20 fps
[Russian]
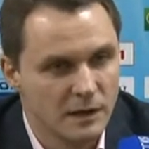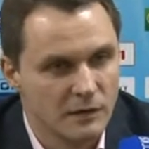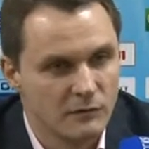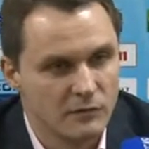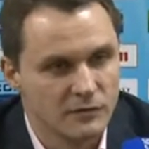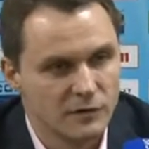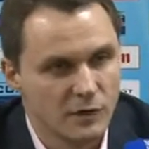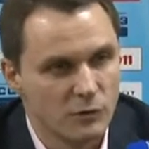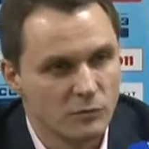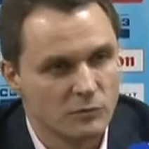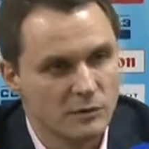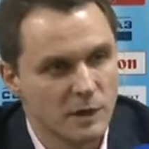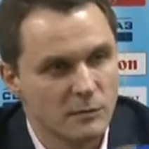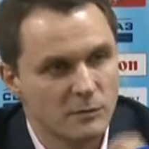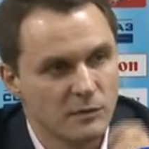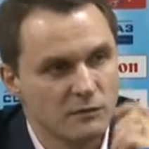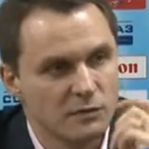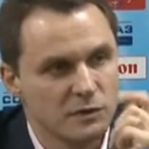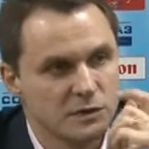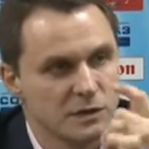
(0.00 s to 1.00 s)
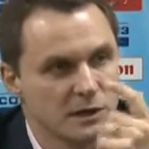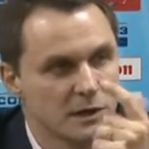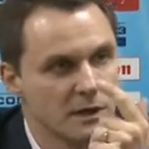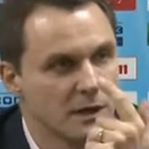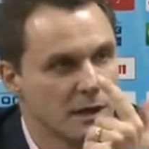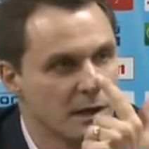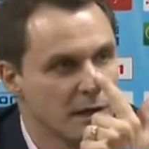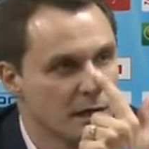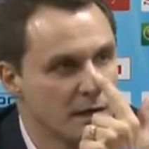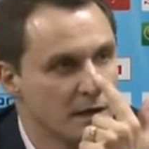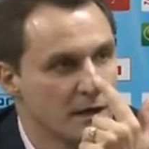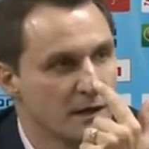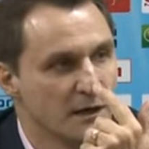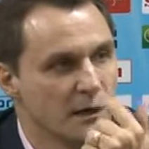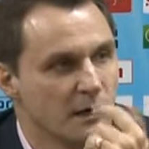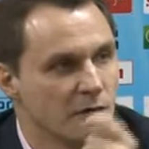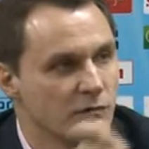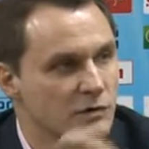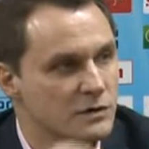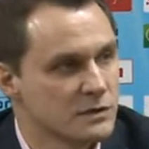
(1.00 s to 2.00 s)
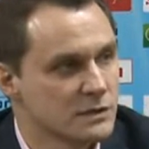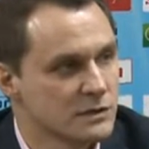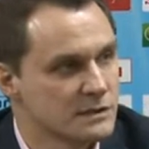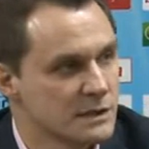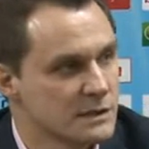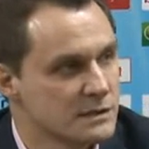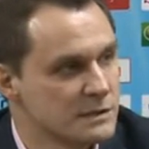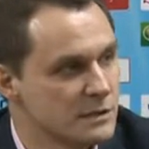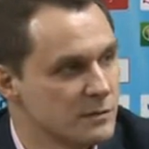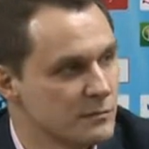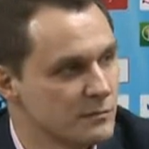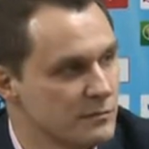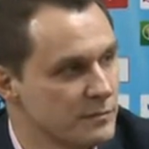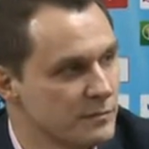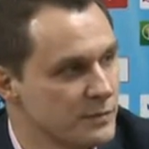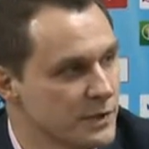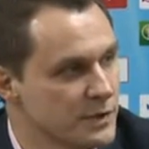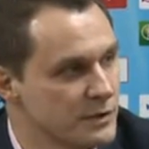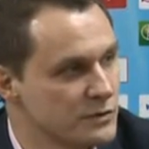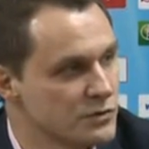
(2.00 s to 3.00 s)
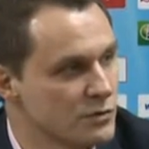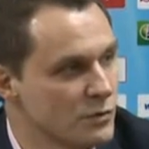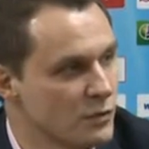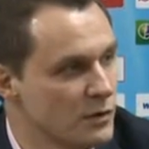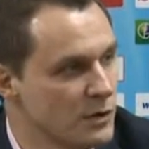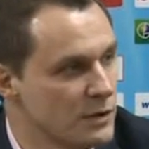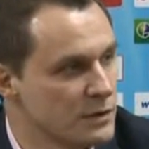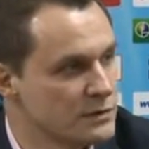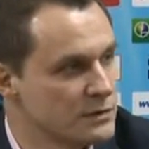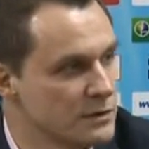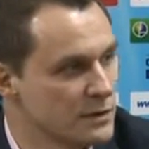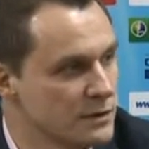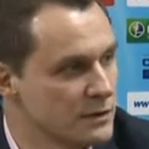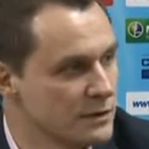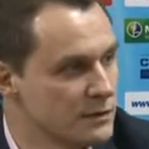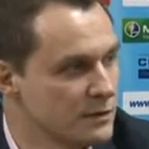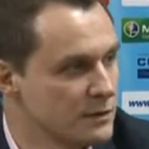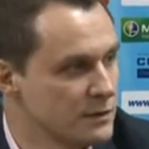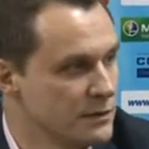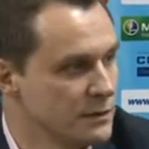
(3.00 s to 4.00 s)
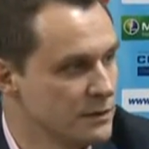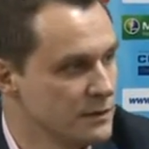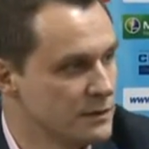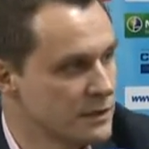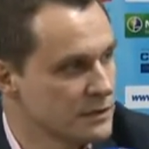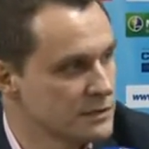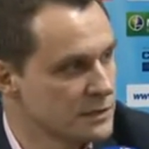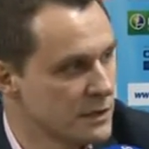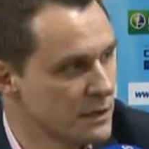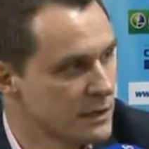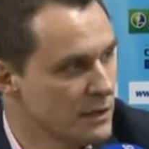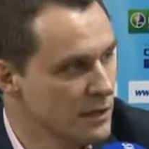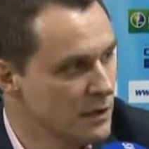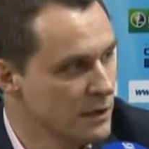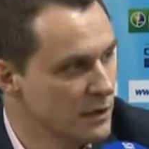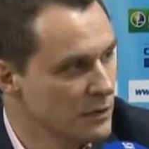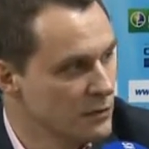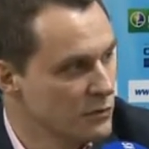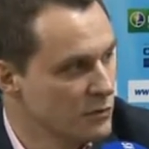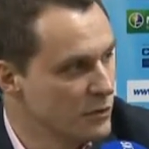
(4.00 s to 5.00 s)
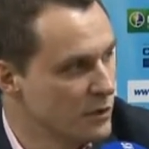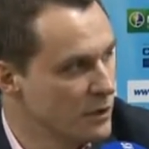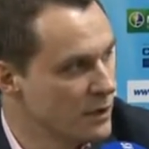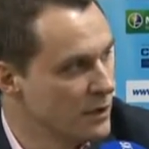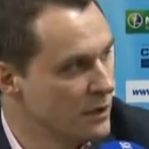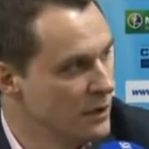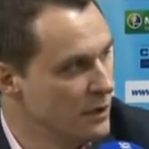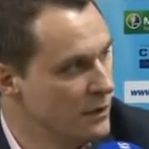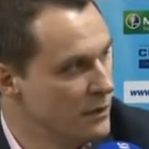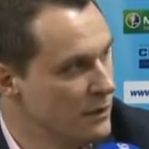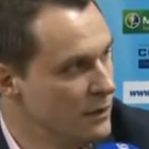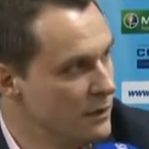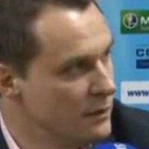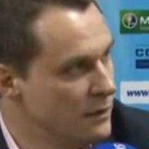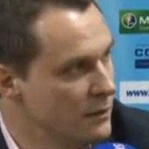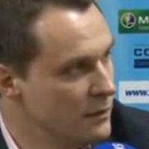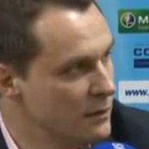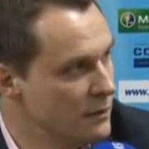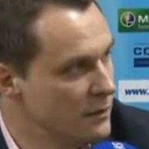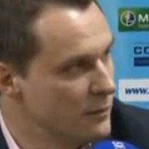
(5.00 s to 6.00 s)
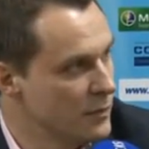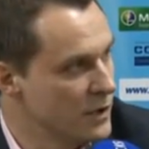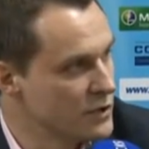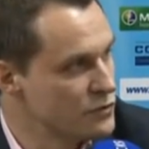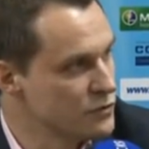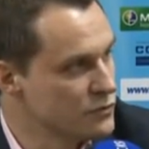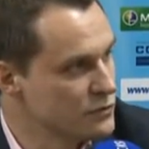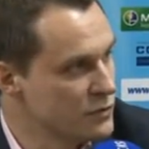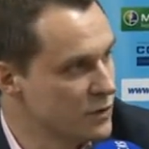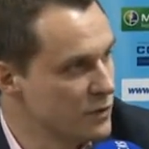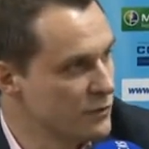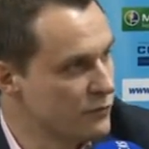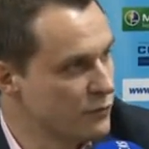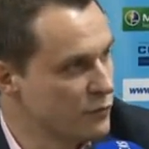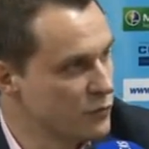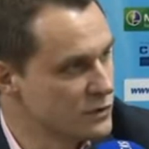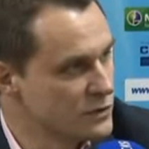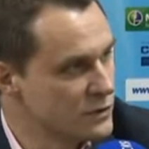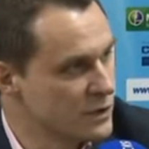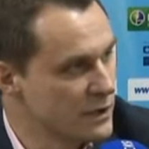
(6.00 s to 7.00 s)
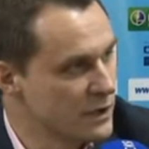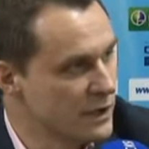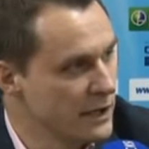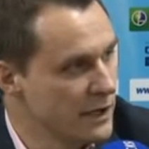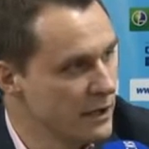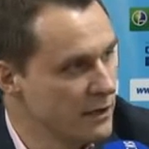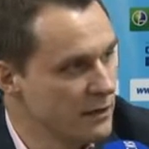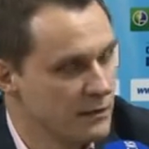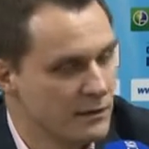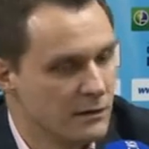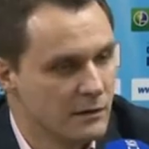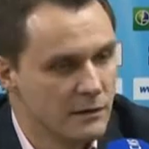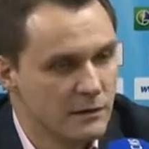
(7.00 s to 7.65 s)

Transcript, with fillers: Во втором тайме вышли, э, вышел Соснин, перестроились э, и, так сказать, только э, почувствовали вкус к игре,